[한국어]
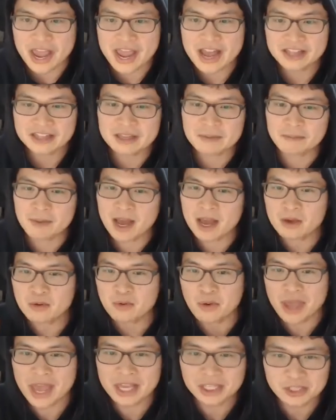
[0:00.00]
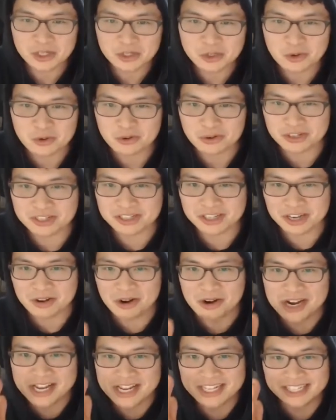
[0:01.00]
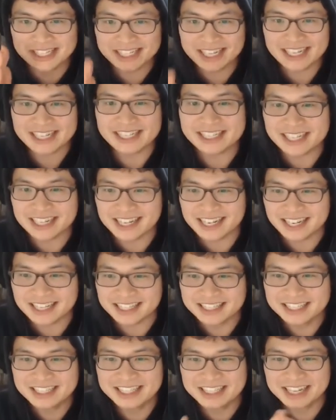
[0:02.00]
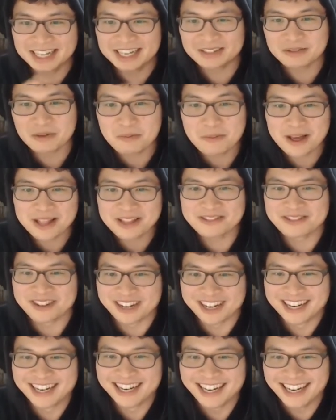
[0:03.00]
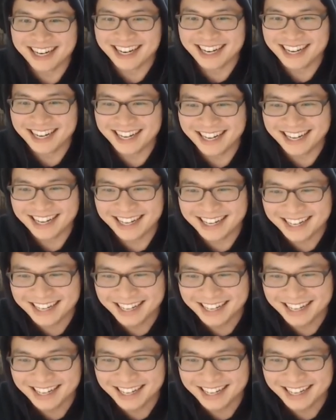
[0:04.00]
A한테 팔고 행정적으로 그게 걸리는 시간이 있잖아. 그 기간을 또 파는 거야. 어, 네.